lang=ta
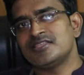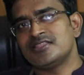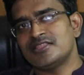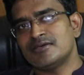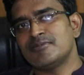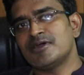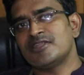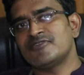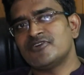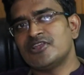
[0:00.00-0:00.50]

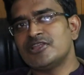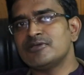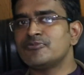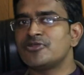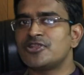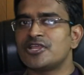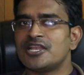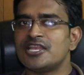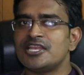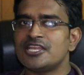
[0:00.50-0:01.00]
இந்த மாதிரி
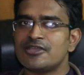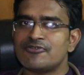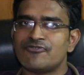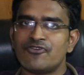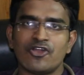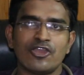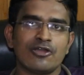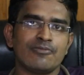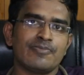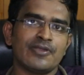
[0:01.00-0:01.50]
வழிமுறைகளை
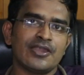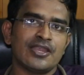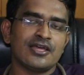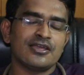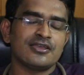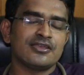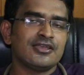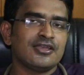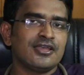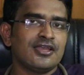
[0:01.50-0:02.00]
நீங்கள் ஃபாலோ
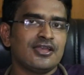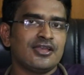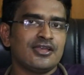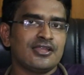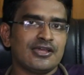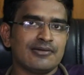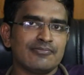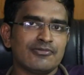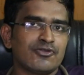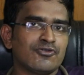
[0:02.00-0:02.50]
பண்ணலாம்
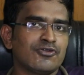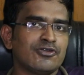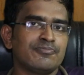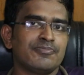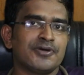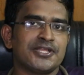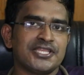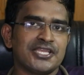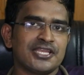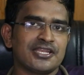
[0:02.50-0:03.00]
நம்பர் ஒன்
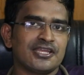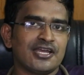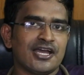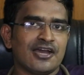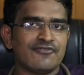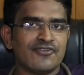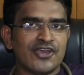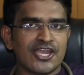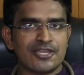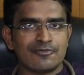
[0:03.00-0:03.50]
பார்த்தீங்கன்னா
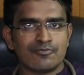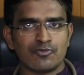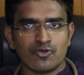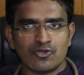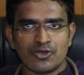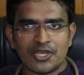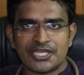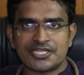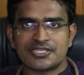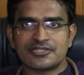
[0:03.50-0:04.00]
அவாய்ட்
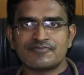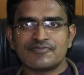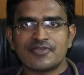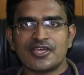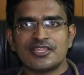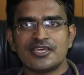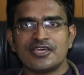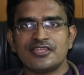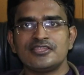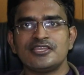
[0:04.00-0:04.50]
ப்ளூ லைட்
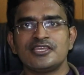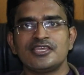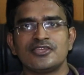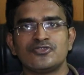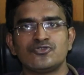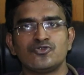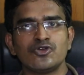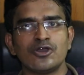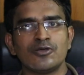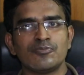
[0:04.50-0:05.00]
அதாவது
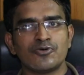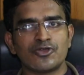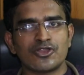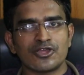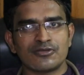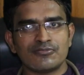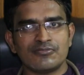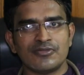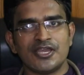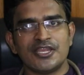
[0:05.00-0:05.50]
நீங்கள் தூங்க
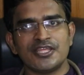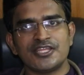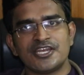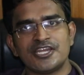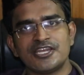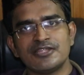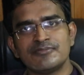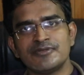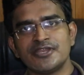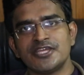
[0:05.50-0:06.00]
போகிறதுக்கு முன்னாடி
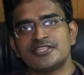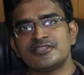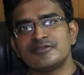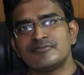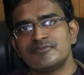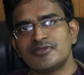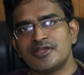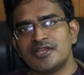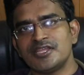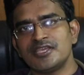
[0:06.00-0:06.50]
ரெண்டு மணி
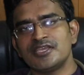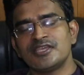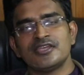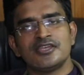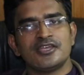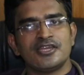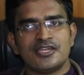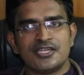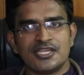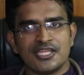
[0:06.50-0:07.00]
நேரத்துக்கு முன்னாடி
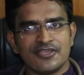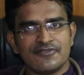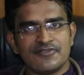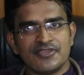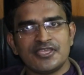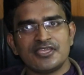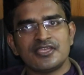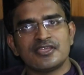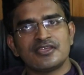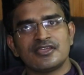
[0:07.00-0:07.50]

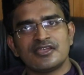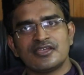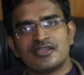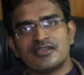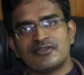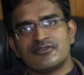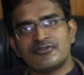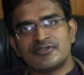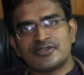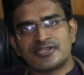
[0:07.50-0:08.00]
டிவி
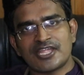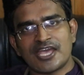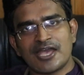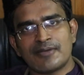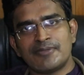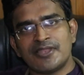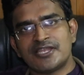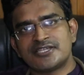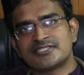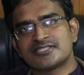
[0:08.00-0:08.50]

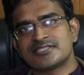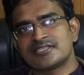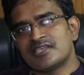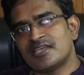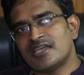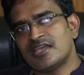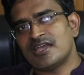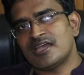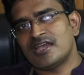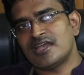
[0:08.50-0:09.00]
டேப்லெட்ஸ்
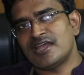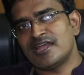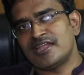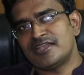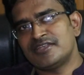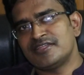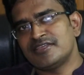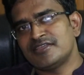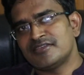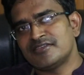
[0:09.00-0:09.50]

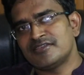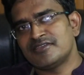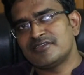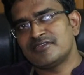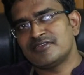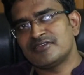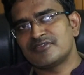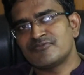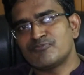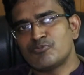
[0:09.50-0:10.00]
அண்டு
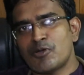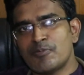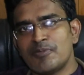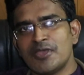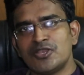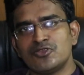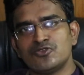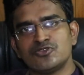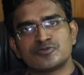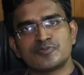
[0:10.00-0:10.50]

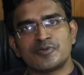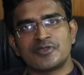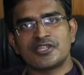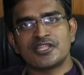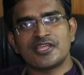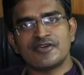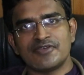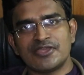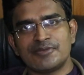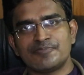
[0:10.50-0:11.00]
மொபைல் யூஸ்
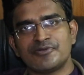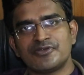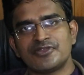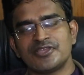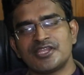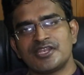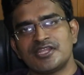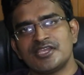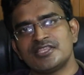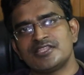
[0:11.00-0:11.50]
பண்ணுறதை அவாய்ட்
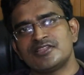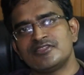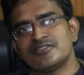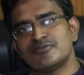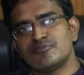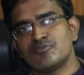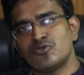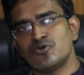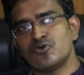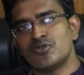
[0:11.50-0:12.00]
பண்ணும் ஏன்னா இதில்
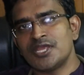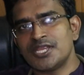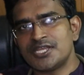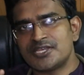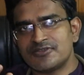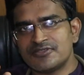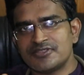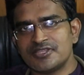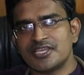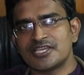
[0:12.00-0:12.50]
வந்து ப்ளூ
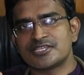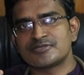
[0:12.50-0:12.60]
லைட்டை வந்து